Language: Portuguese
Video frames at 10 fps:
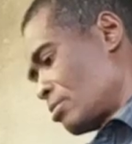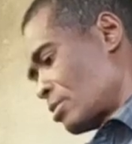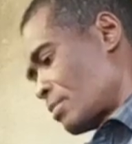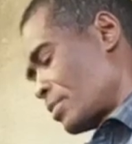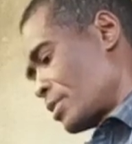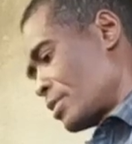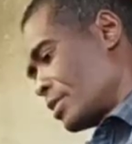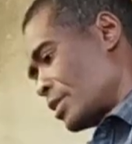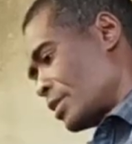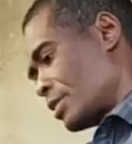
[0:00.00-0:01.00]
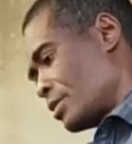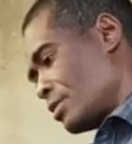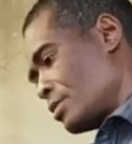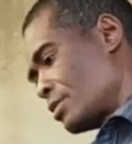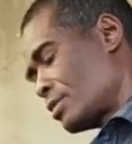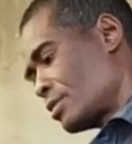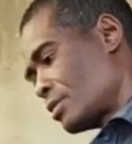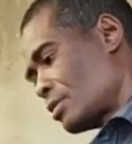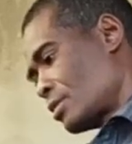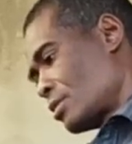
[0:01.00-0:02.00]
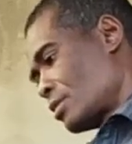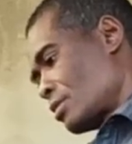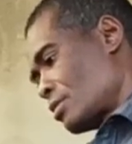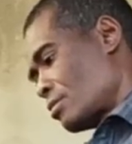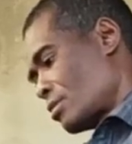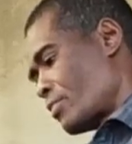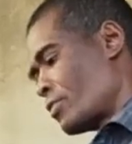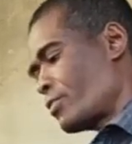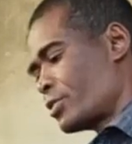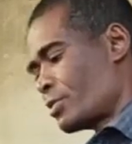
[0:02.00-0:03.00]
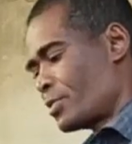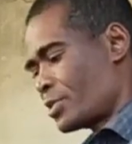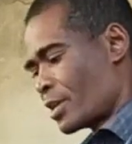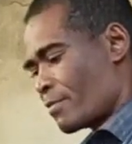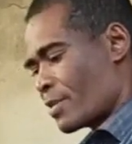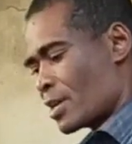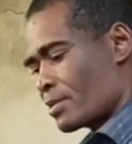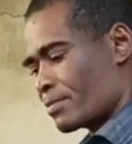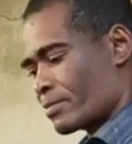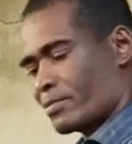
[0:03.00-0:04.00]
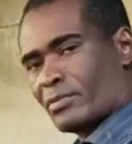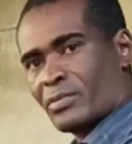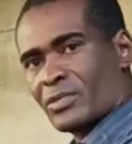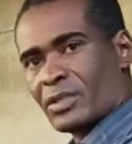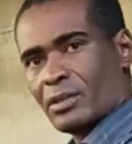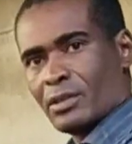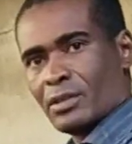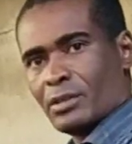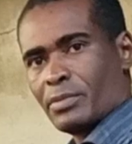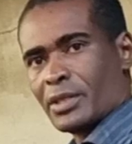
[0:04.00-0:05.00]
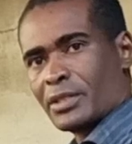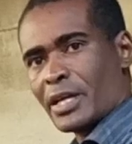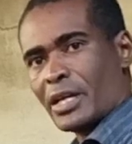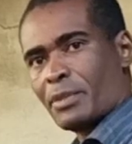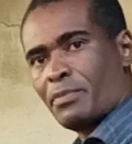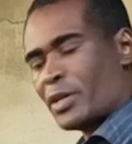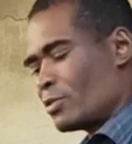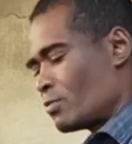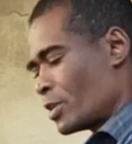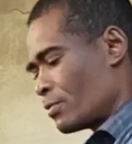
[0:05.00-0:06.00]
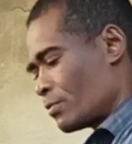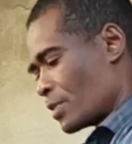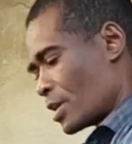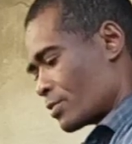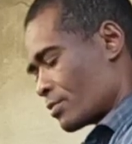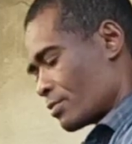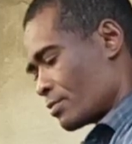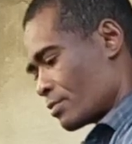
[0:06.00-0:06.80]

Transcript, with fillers: Tá plantando ela aqui. É bom você observar, plantar ela bem no meio do vaso.